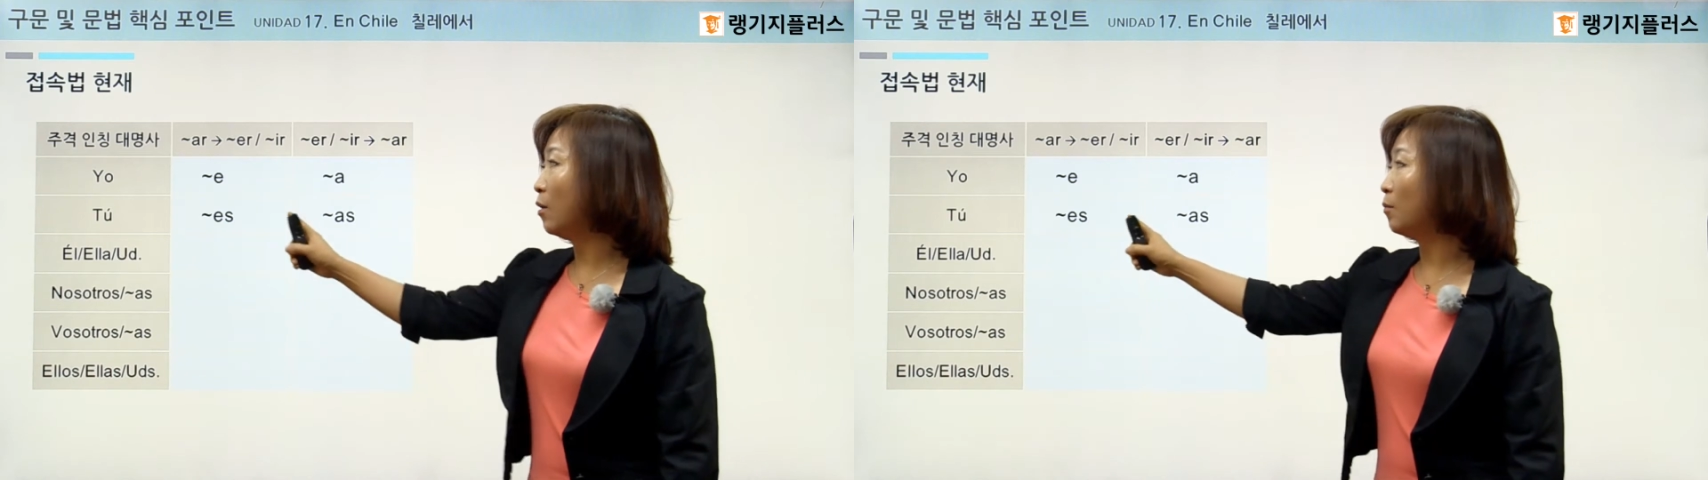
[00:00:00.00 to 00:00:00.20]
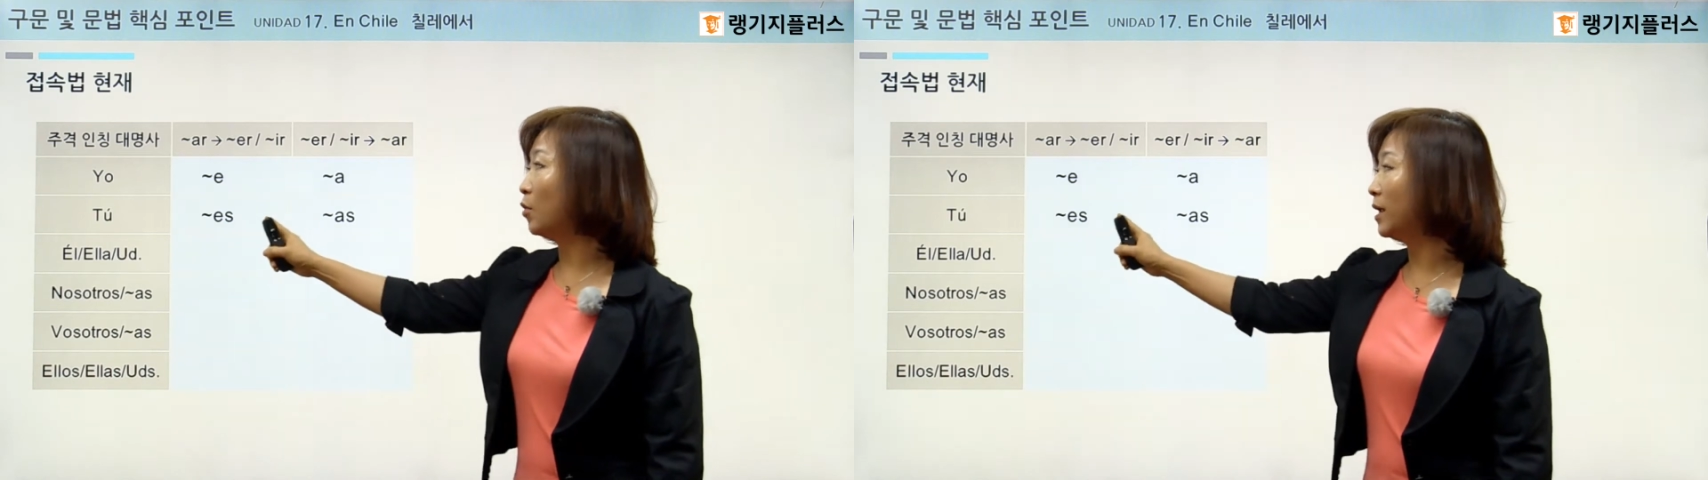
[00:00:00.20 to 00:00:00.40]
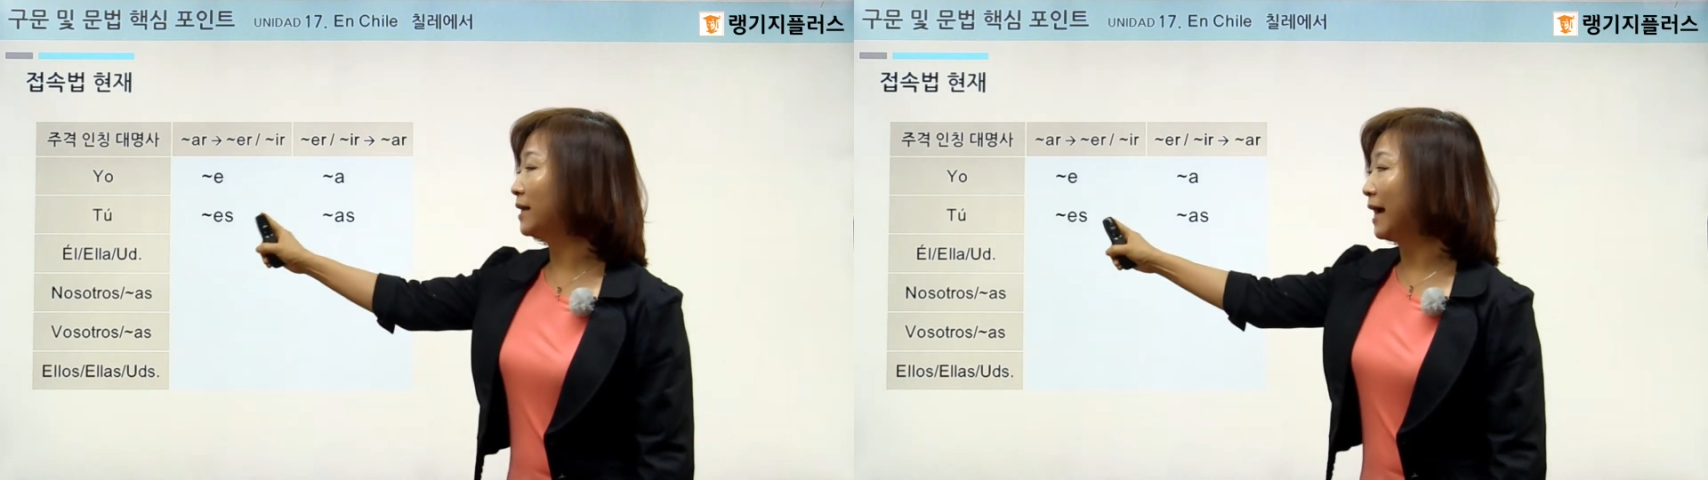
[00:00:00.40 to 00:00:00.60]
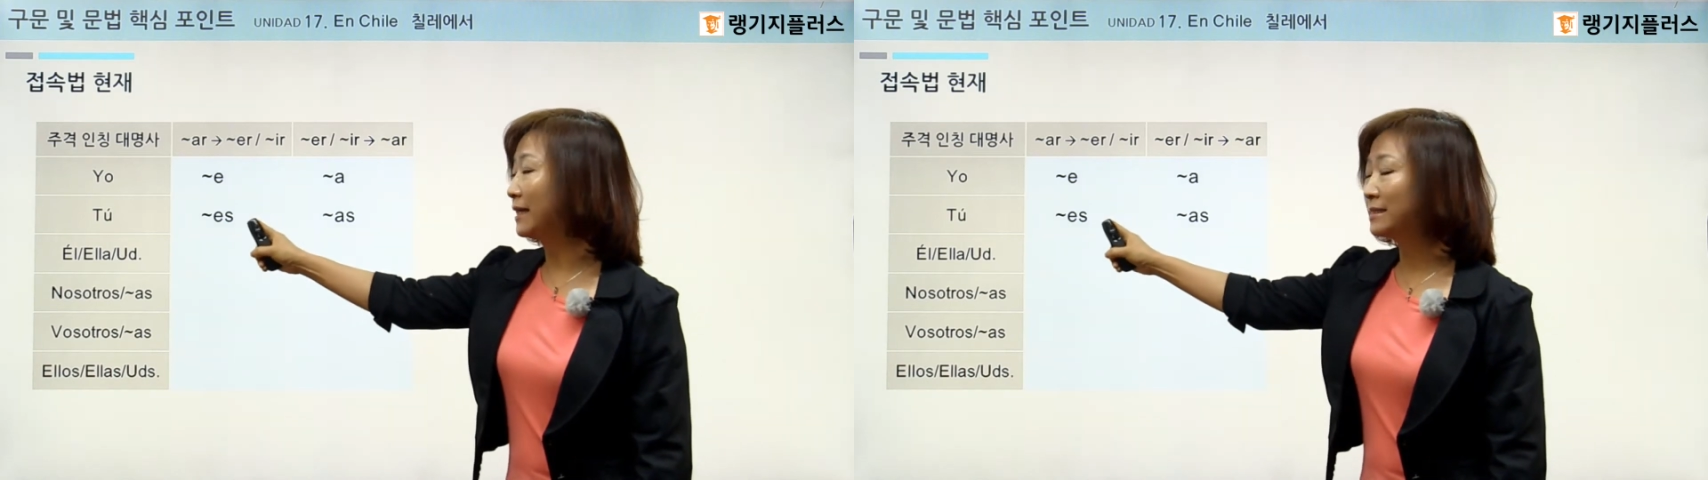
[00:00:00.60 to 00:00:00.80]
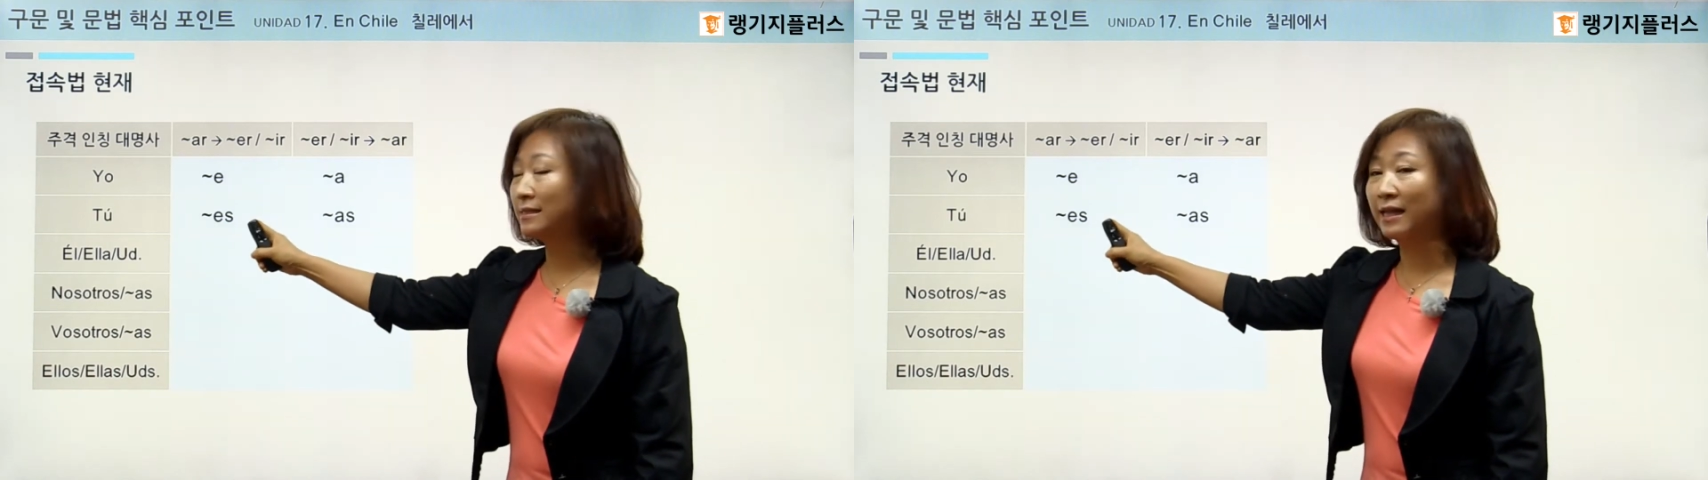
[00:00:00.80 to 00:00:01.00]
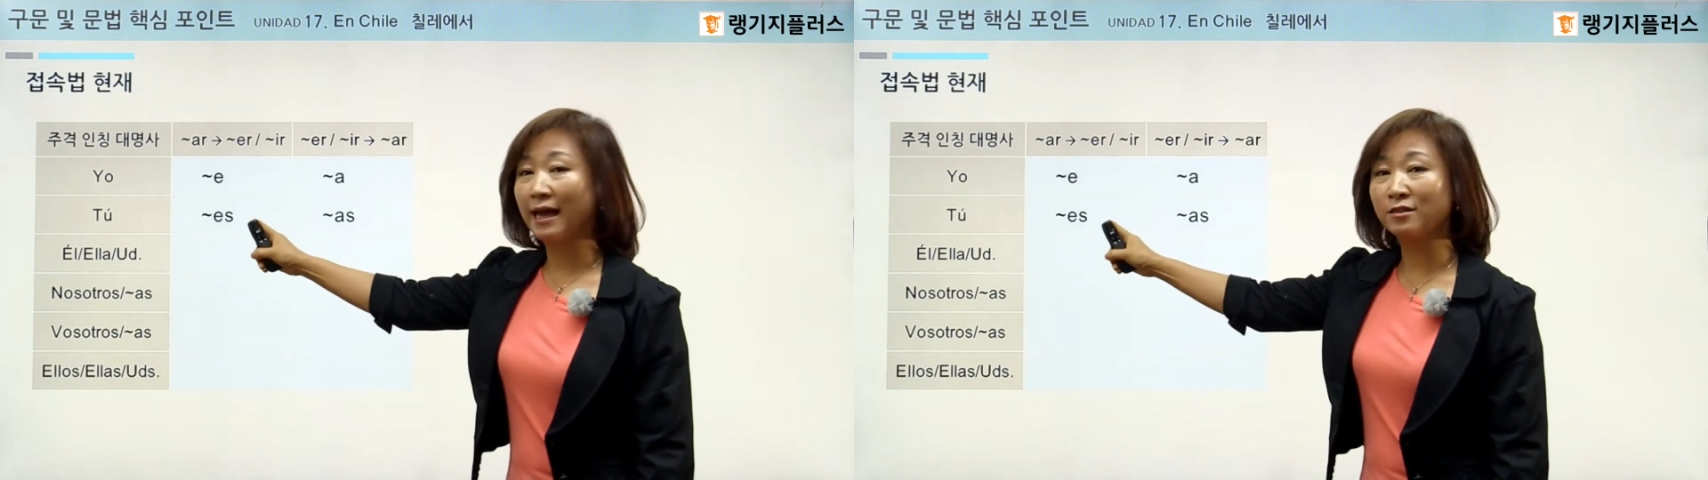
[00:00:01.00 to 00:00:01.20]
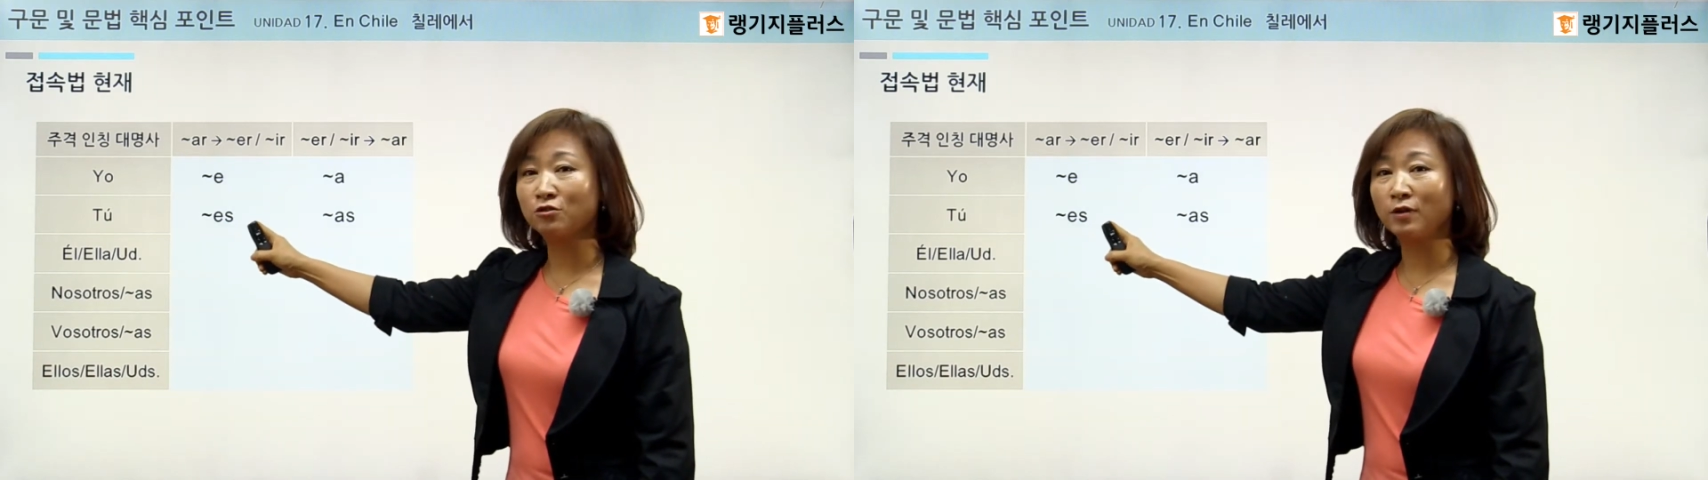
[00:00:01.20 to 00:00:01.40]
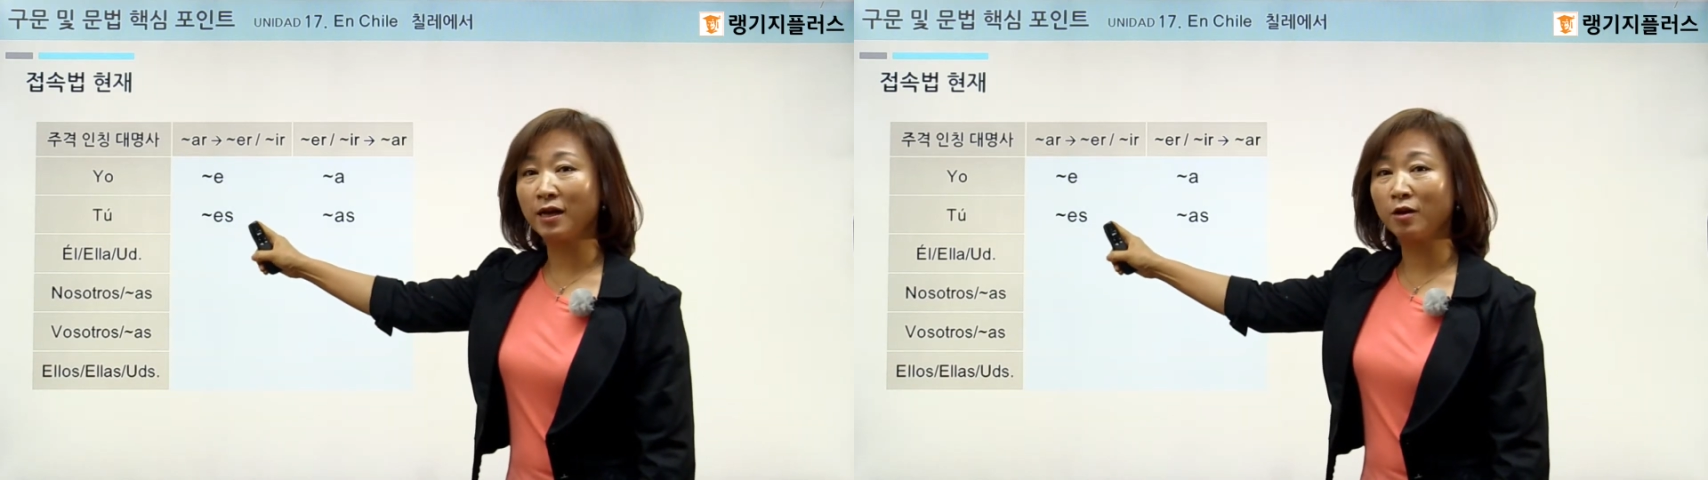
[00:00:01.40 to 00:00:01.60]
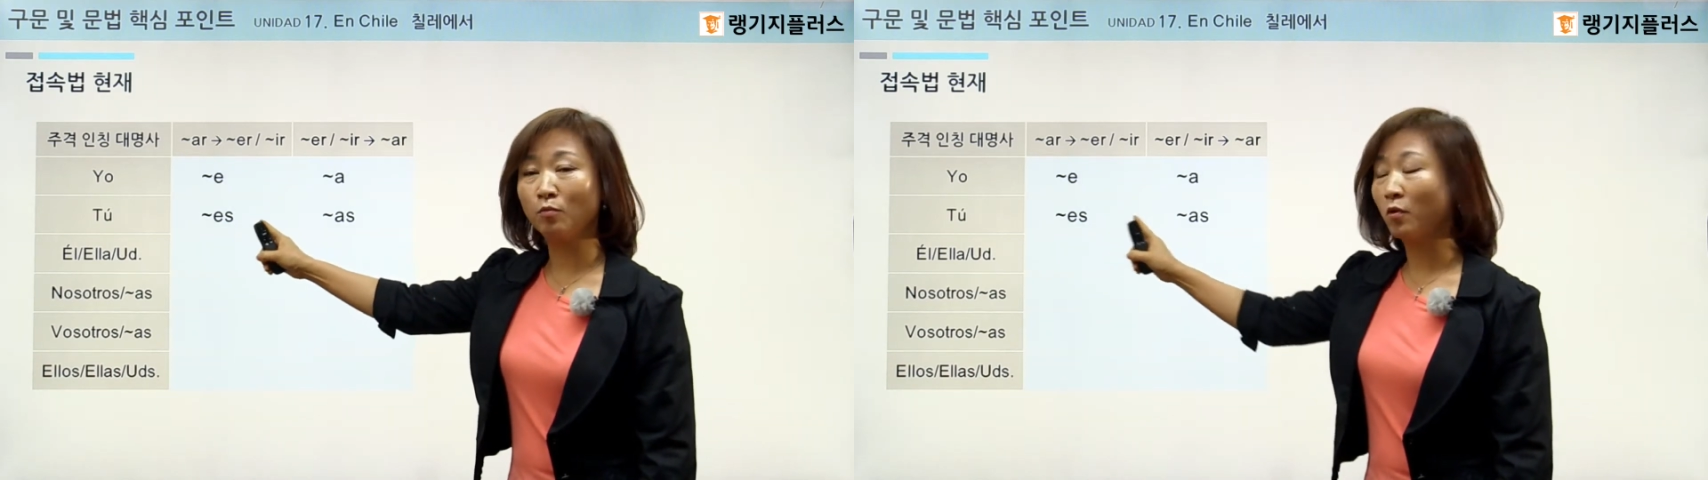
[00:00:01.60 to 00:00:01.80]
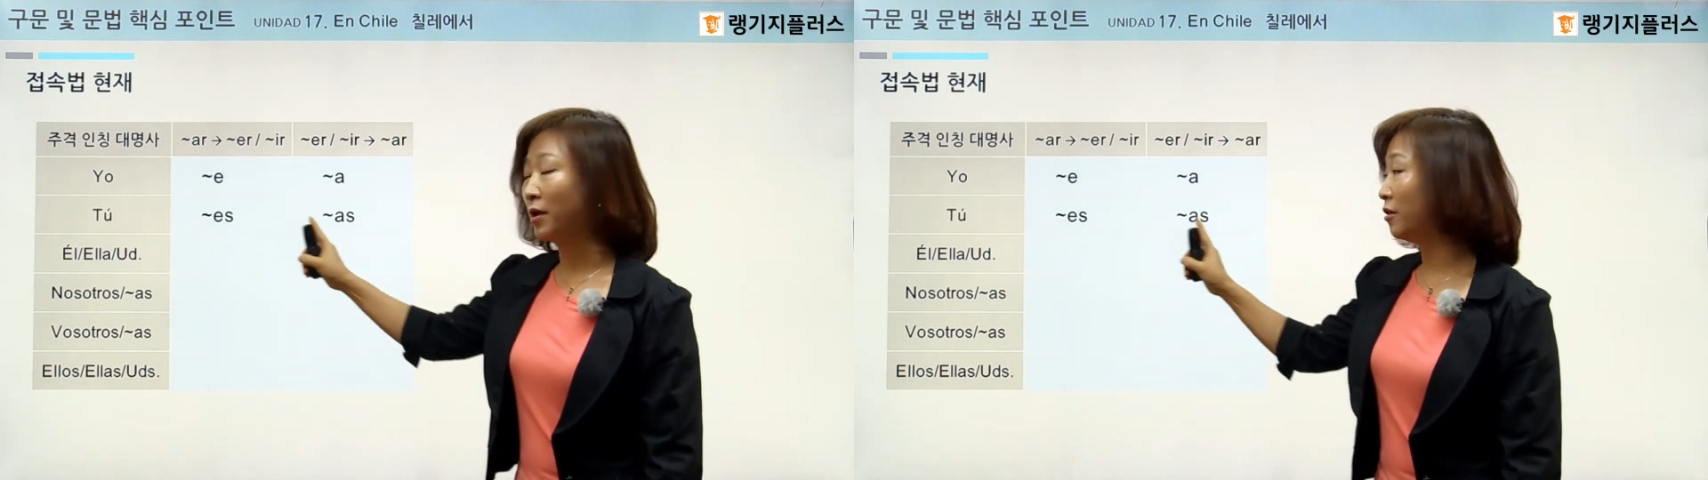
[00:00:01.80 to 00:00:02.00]
본래는 아스인데 아스로 안 하고
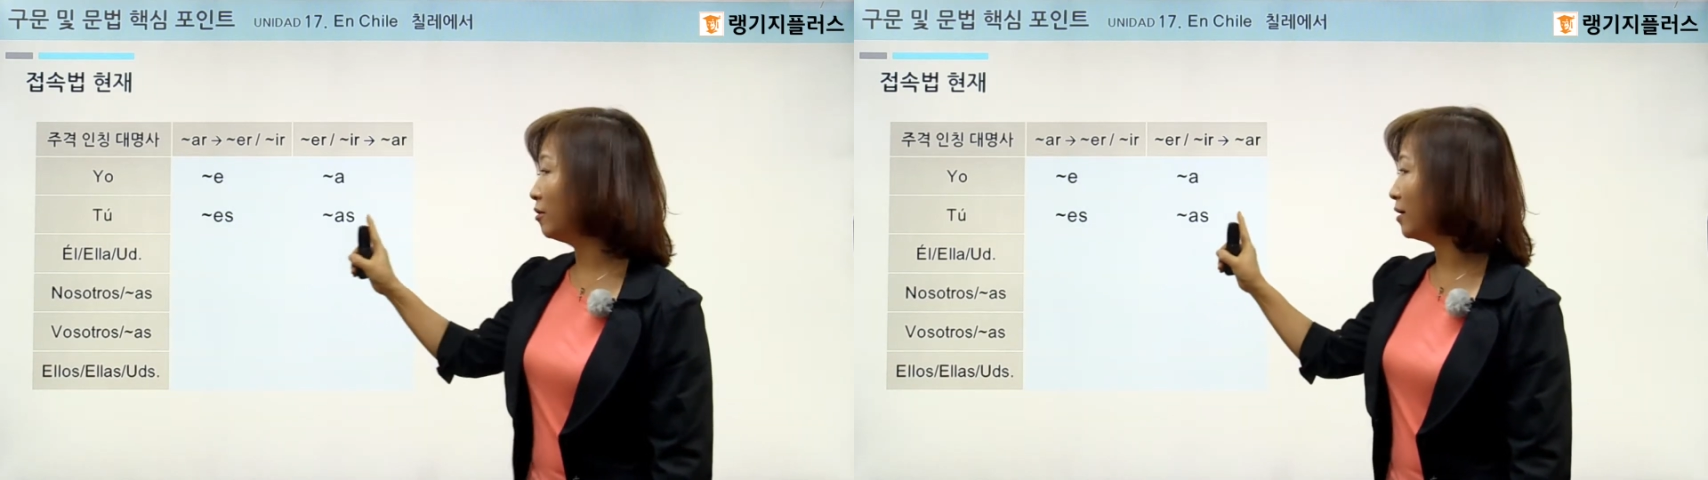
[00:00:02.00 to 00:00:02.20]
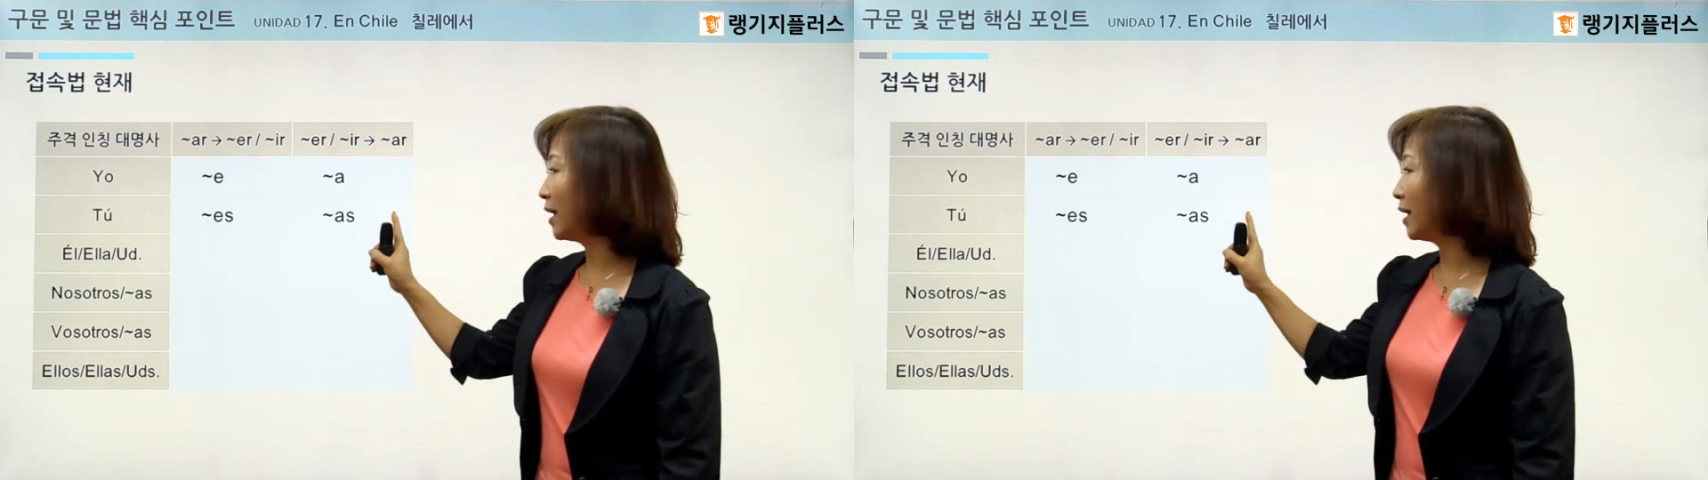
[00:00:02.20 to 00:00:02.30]
뭐 해요?